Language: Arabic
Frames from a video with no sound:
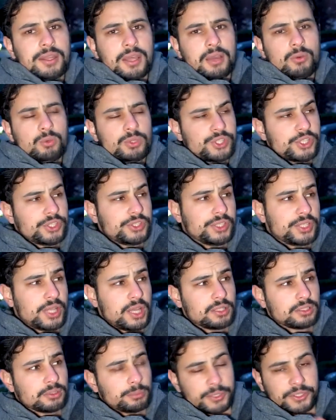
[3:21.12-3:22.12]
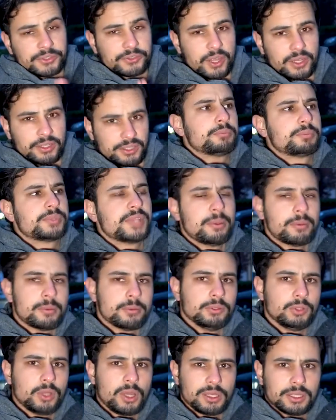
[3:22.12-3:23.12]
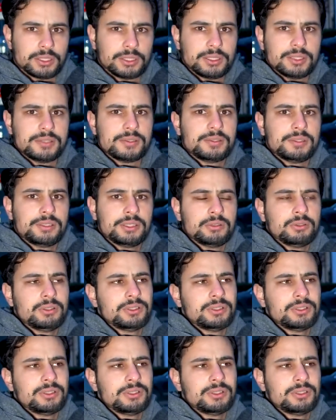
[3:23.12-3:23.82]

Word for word: انا وجهتي كانت بريطانيا بسبب اللغه الانجليزيه